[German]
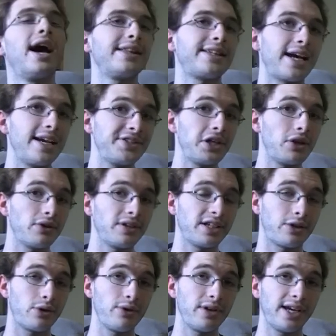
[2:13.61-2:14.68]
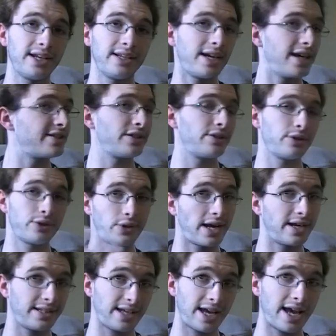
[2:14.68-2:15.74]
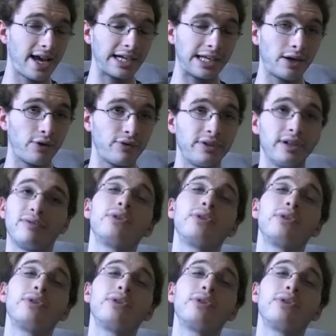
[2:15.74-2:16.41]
Da ist sie noch nicht Königin, da ist sie nur so eine dahergelaufene,